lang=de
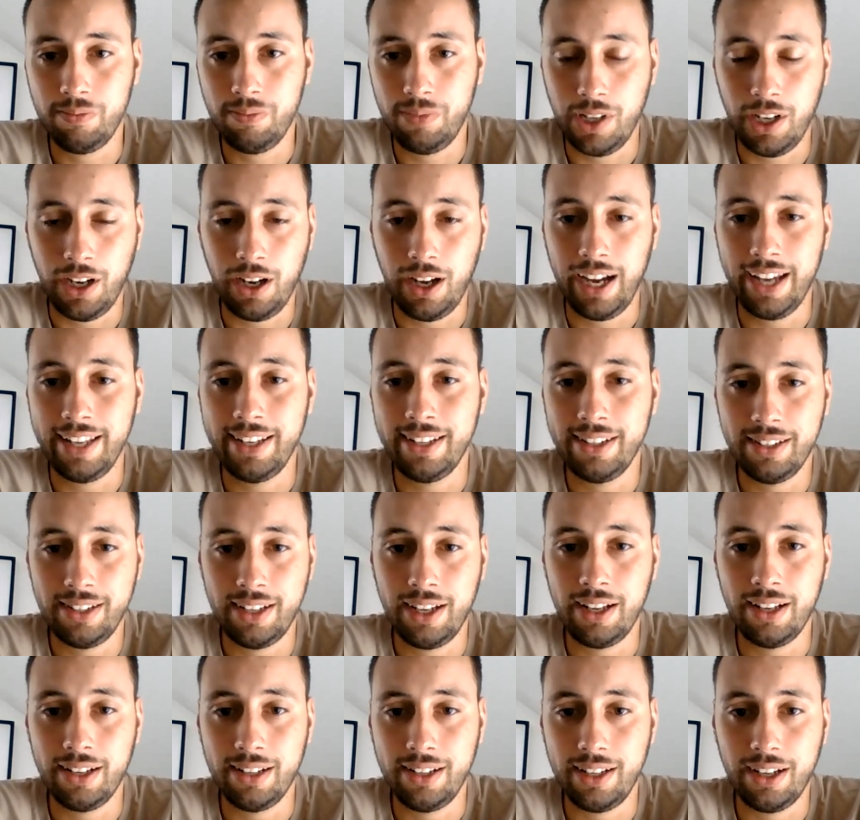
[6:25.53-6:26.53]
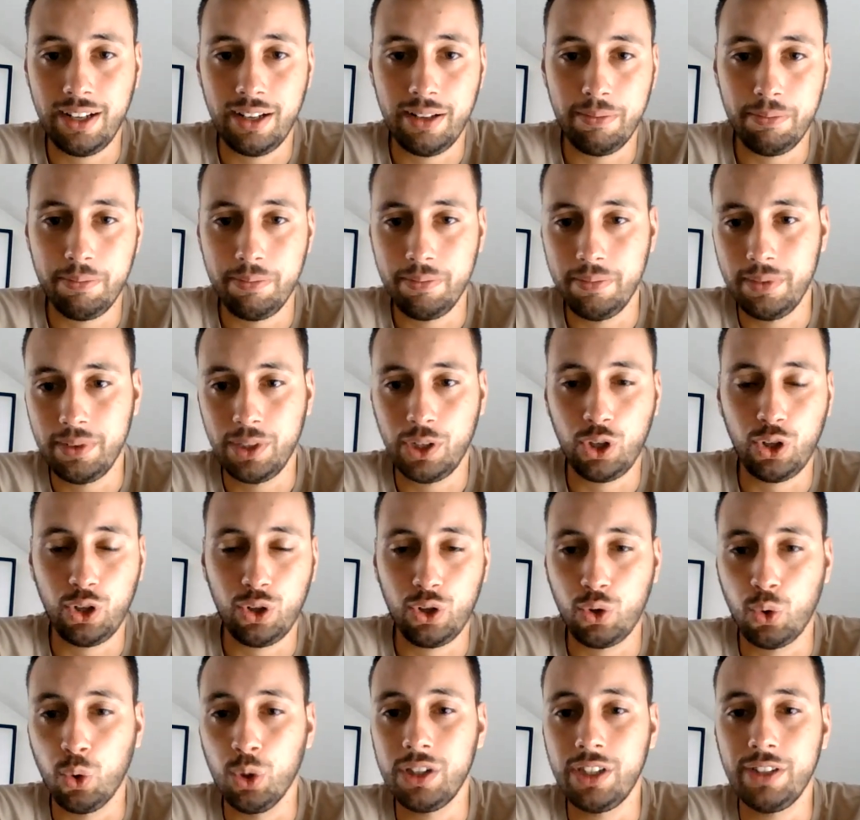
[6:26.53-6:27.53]
ja, einen der, der
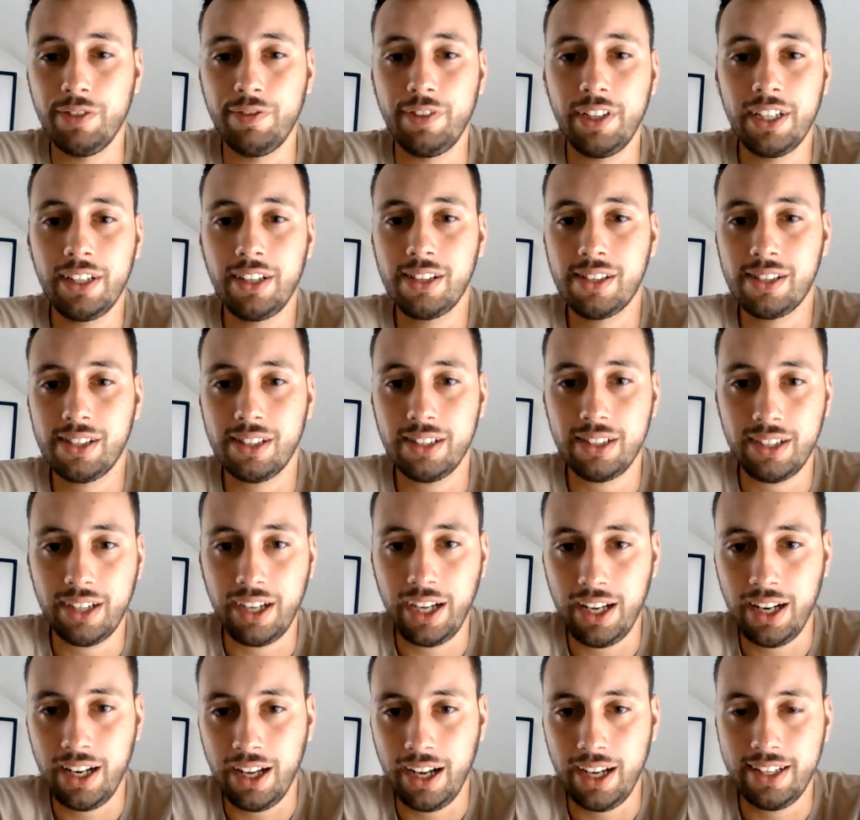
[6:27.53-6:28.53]
kultiviertesten Trainer,